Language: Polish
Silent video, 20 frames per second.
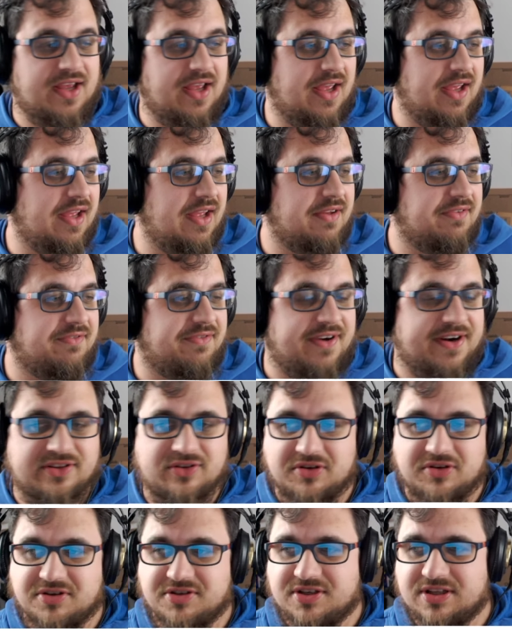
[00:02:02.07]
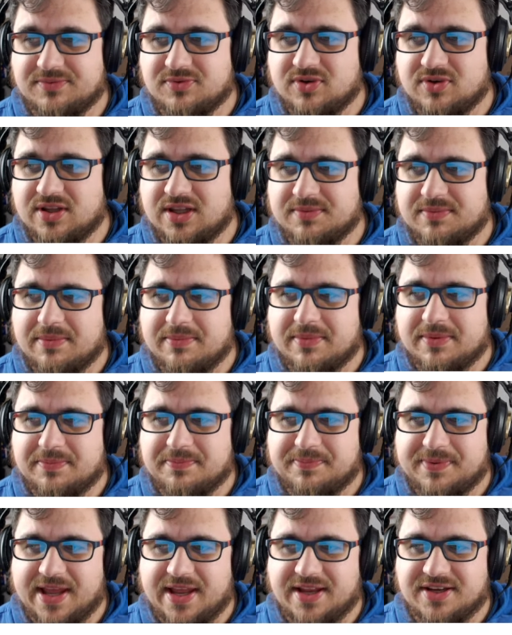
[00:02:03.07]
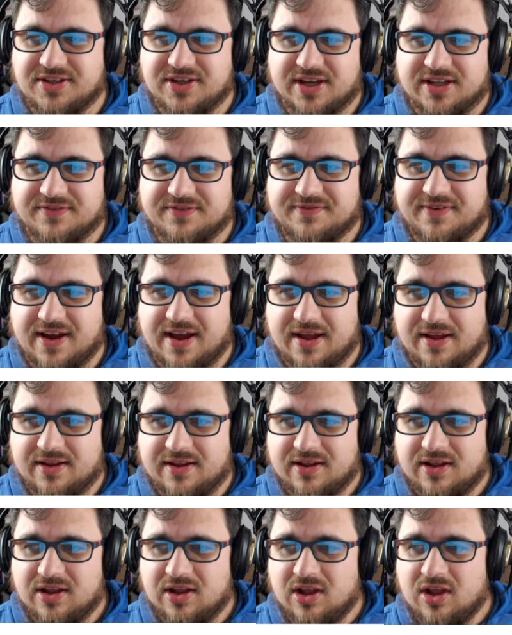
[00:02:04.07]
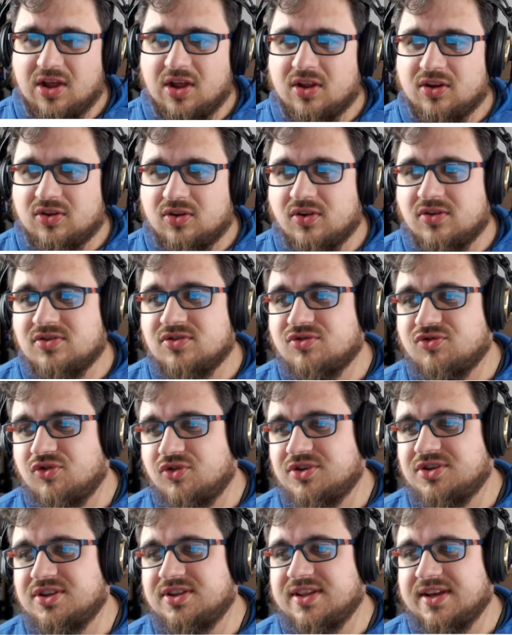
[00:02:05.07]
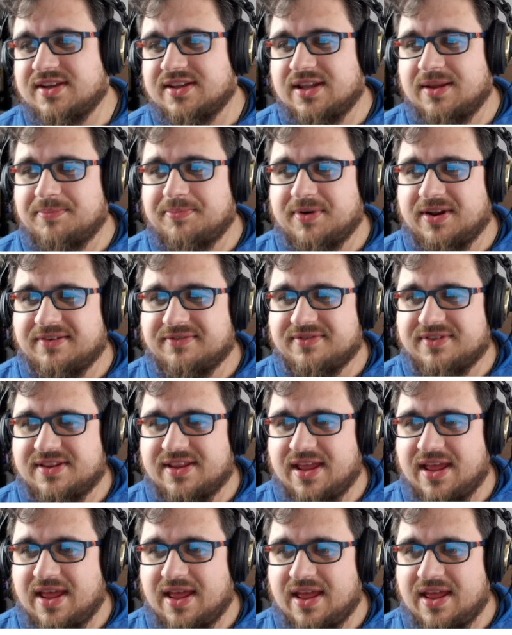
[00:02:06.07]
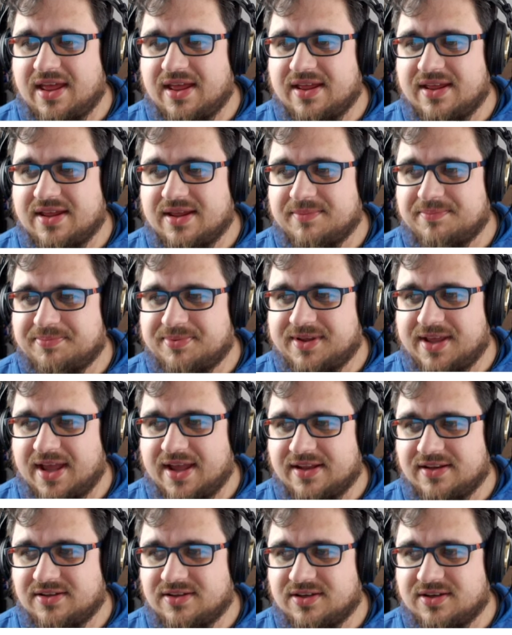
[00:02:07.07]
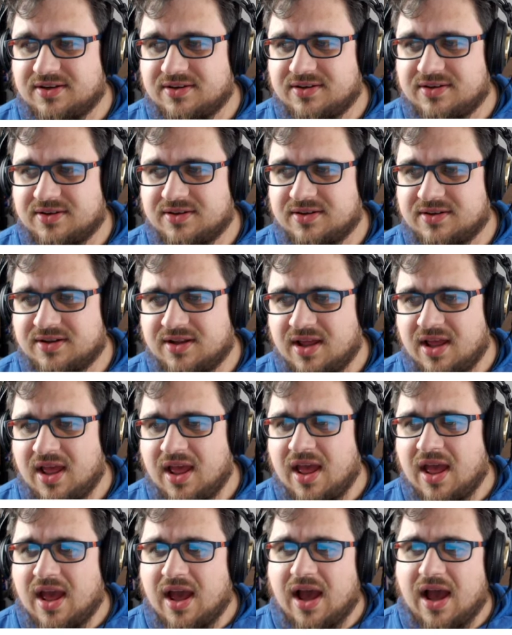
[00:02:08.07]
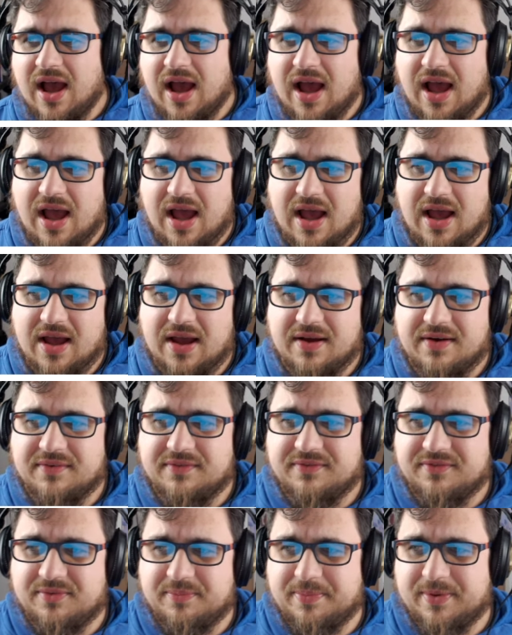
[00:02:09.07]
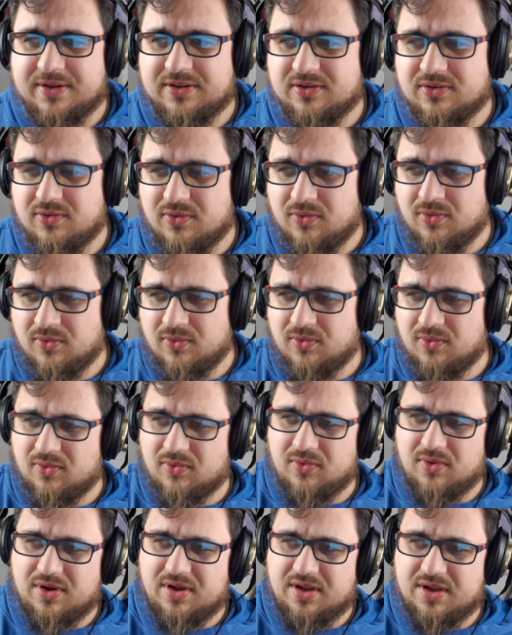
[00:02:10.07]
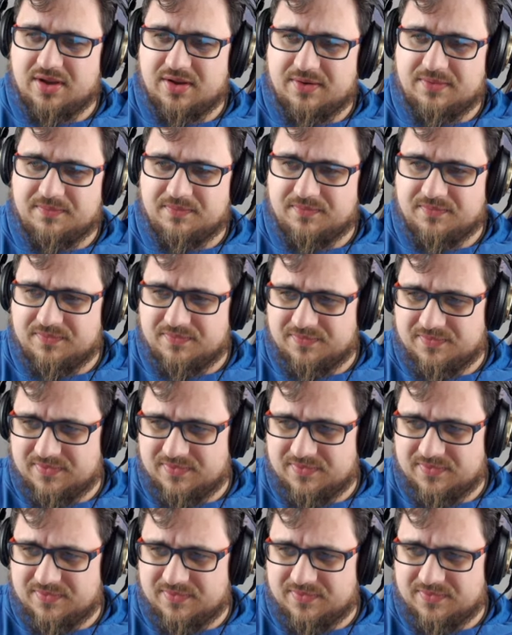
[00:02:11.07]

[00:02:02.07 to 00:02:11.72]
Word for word: e, wartość. Czyli na przykład jak mamy 5e2, to on zwróci tak naprawdę e, 5, a w wypadku ym,